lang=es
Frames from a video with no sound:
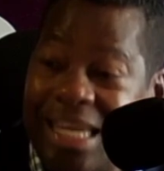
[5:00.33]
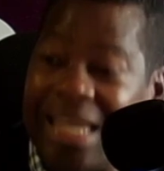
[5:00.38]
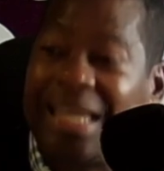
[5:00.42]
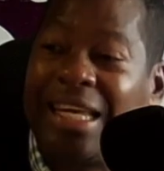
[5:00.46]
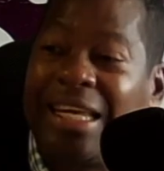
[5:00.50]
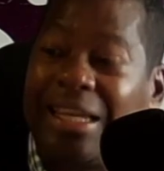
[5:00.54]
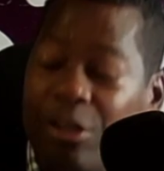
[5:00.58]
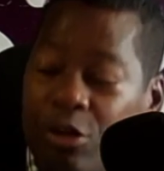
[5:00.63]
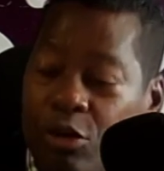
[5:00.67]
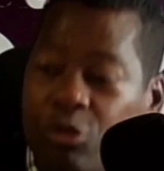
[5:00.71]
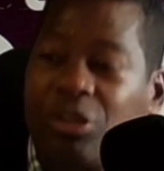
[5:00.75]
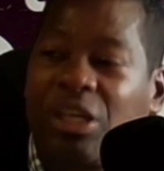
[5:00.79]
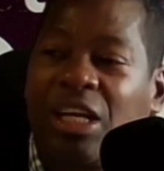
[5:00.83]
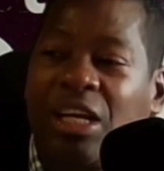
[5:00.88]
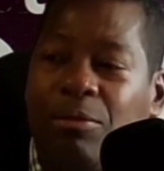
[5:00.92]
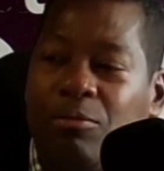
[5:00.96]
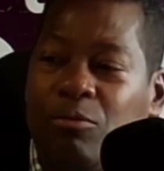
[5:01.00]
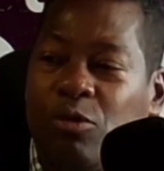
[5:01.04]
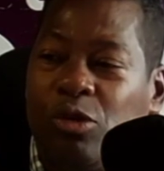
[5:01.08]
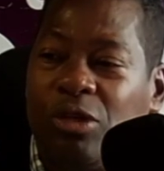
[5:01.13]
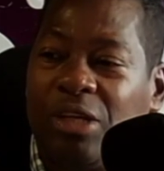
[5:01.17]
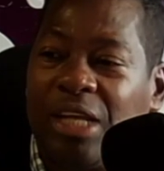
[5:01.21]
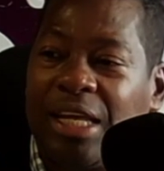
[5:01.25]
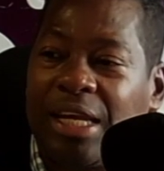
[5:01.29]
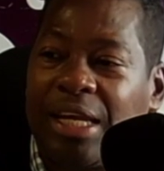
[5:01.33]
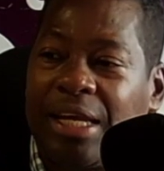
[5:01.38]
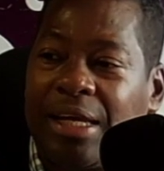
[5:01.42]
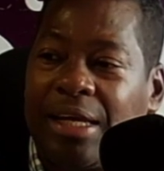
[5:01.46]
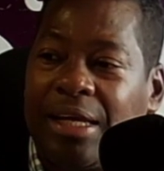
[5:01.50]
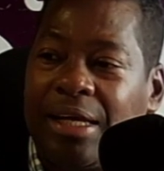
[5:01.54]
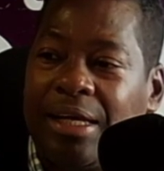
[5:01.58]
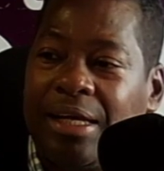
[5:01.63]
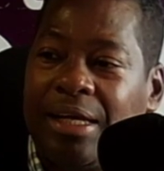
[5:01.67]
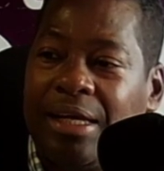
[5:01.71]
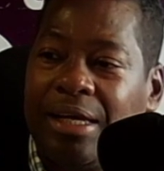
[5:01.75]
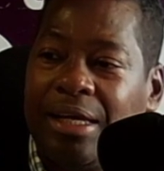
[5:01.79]
no se les vulneren.
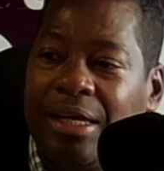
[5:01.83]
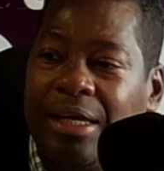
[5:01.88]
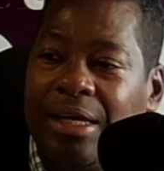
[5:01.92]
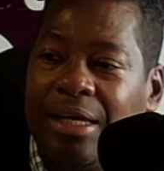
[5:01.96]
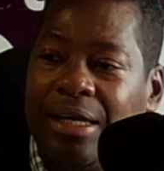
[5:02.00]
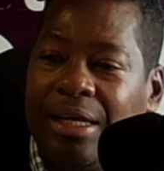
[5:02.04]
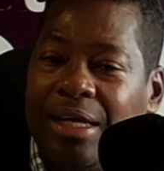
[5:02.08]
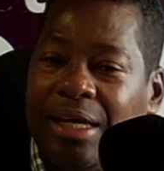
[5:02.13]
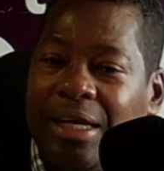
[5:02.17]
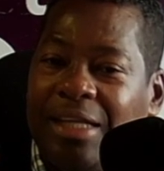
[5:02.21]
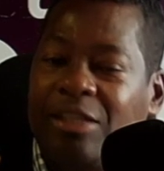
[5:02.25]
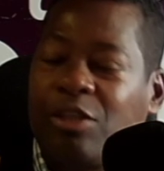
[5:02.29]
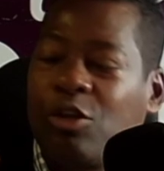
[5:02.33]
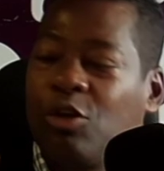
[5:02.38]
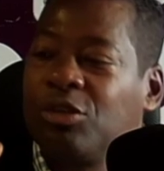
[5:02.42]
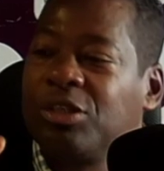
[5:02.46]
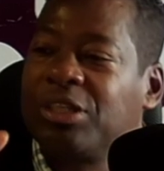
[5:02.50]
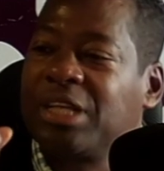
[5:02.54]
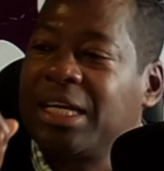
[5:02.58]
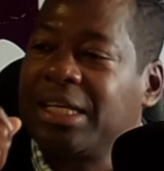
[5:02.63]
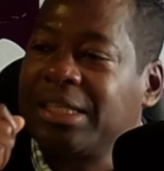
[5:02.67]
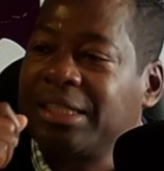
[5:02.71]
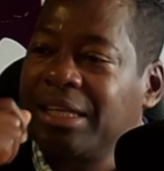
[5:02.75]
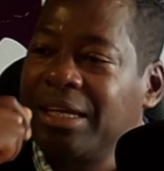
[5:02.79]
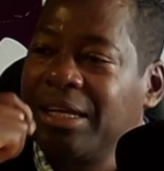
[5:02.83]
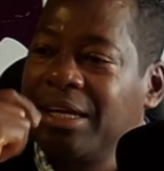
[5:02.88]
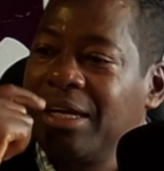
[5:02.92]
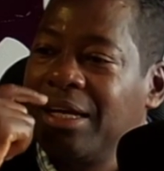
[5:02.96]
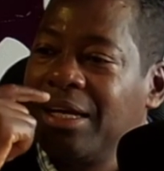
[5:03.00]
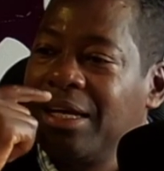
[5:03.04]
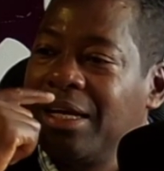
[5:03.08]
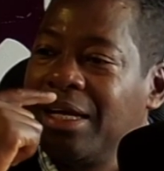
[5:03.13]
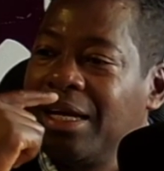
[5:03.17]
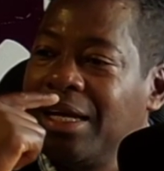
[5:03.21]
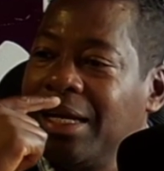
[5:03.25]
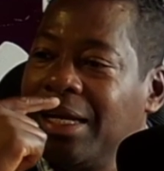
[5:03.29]
Entonces,
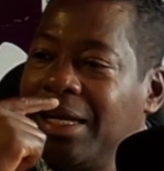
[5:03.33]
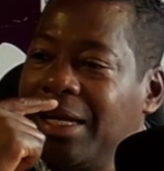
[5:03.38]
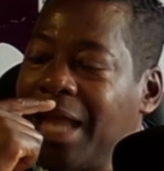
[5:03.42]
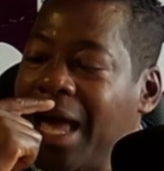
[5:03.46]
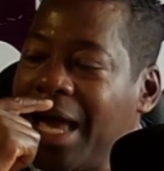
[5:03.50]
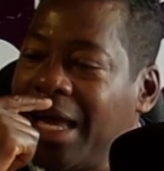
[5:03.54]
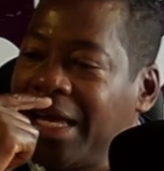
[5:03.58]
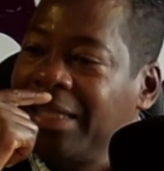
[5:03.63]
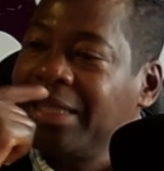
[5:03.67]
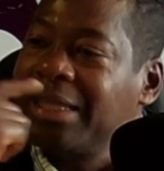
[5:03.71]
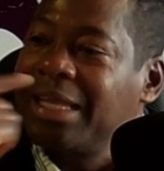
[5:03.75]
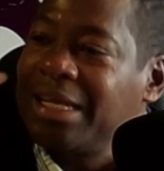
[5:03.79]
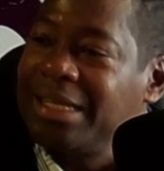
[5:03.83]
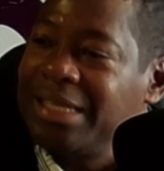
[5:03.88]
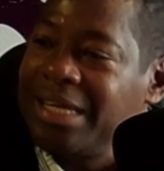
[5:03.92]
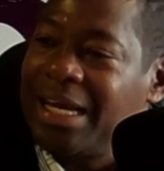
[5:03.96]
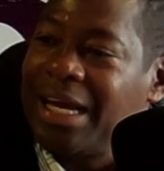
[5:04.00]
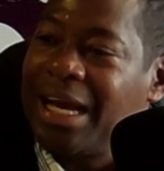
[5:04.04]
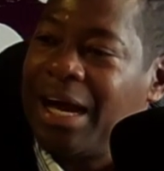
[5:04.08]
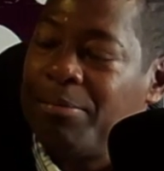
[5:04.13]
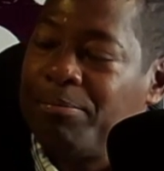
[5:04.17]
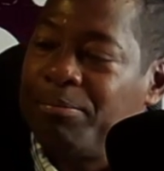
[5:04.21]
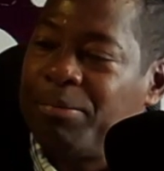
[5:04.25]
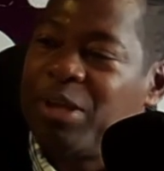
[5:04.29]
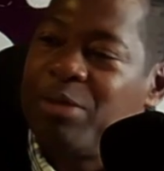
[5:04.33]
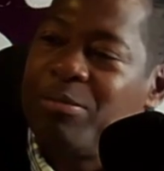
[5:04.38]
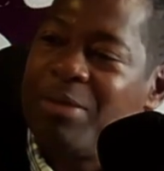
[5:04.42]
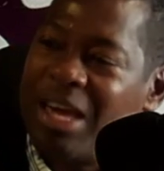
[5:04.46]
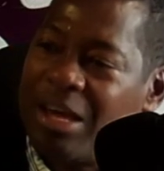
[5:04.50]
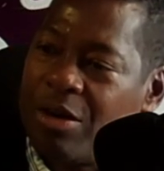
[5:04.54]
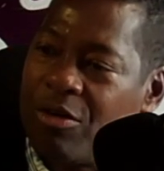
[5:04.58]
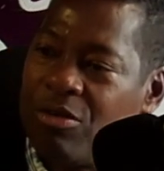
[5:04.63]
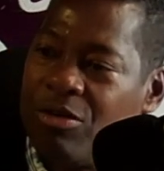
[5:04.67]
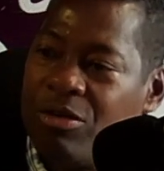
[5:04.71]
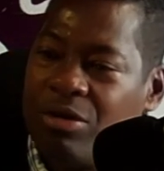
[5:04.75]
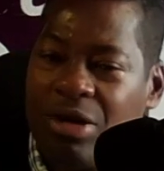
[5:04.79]
la gente llega primero
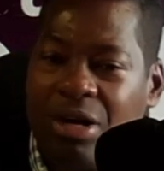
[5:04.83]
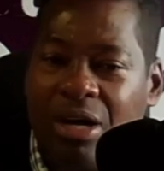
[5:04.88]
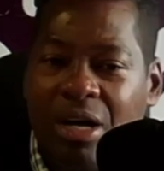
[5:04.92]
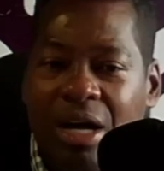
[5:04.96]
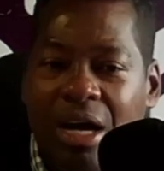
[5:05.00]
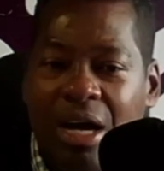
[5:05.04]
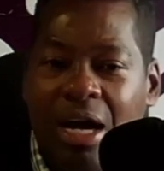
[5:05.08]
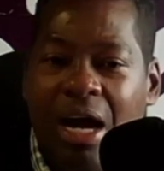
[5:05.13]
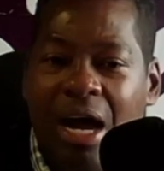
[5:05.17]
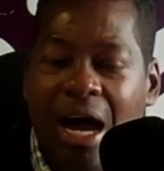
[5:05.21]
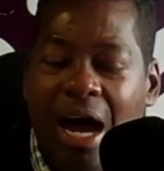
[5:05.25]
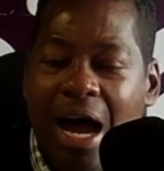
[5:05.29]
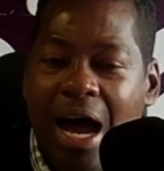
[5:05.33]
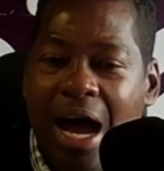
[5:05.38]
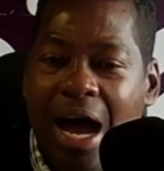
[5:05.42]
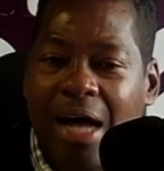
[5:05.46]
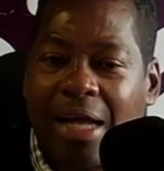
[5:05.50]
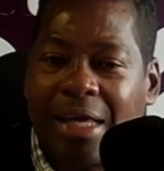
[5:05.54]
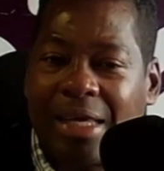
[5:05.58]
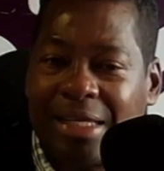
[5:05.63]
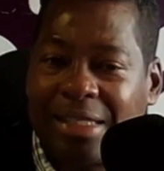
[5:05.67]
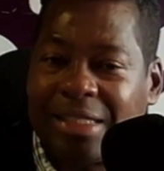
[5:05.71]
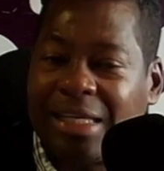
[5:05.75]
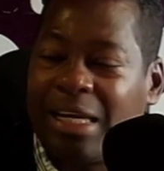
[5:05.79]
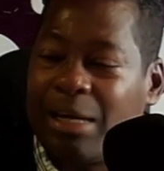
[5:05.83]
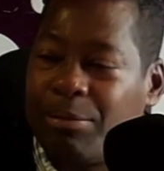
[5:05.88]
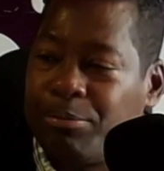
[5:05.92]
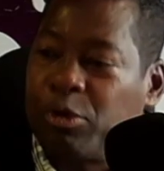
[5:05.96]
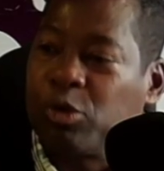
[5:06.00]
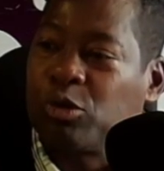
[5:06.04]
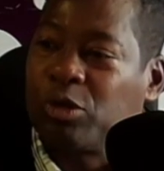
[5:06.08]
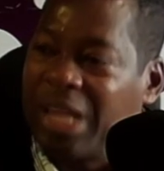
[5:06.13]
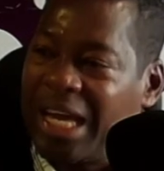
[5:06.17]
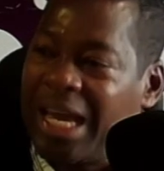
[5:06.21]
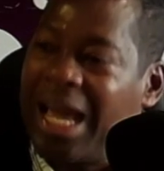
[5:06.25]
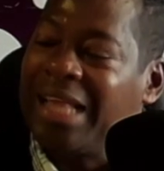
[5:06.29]
a que se le
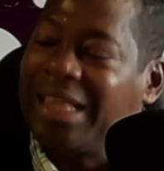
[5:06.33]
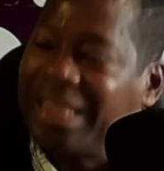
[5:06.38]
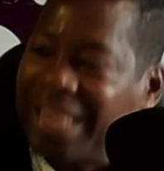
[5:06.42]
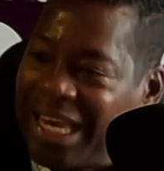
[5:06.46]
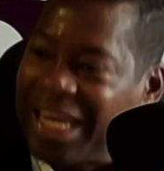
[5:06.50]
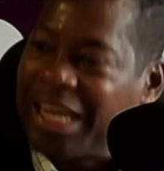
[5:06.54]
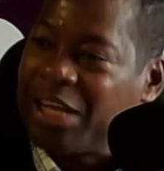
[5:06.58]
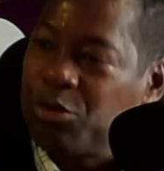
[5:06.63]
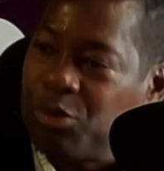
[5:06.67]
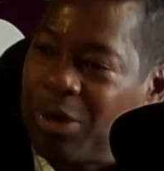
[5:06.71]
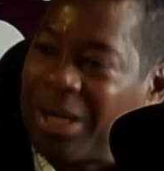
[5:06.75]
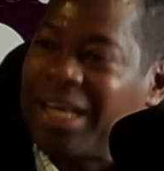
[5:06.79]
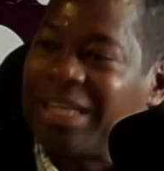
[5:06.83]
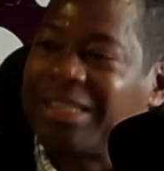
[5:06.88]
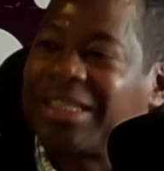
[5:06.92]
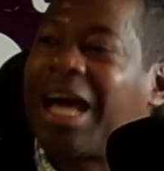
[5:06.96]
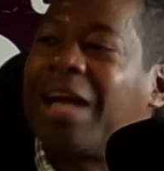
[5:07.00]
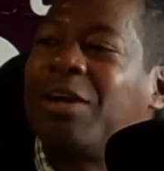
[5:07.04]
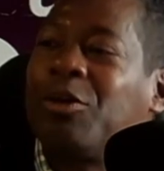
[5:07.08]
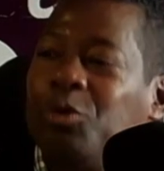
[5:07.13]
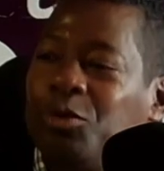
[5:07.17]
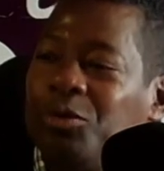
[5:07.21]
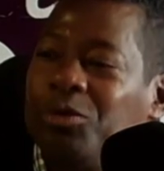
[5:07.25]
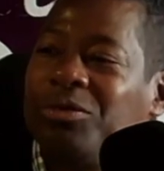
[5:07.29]
proteja el derecho a la salud.